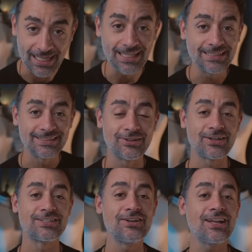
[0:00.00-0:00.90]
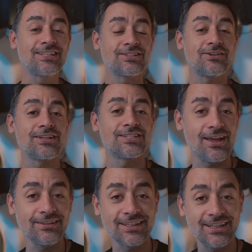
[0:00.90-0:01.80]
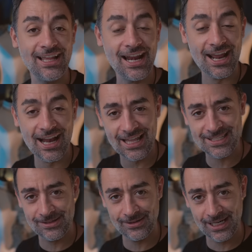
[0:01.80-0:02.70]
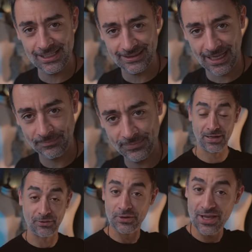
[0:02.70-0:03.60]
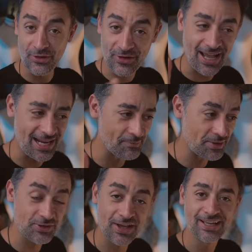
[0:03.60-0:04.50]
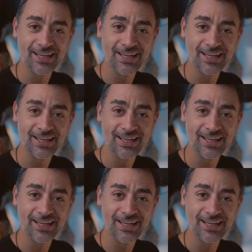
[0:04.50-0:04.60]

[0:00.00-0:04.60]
lì, signore e signori, ci sono i centri della razionalità. Per cui ora la persona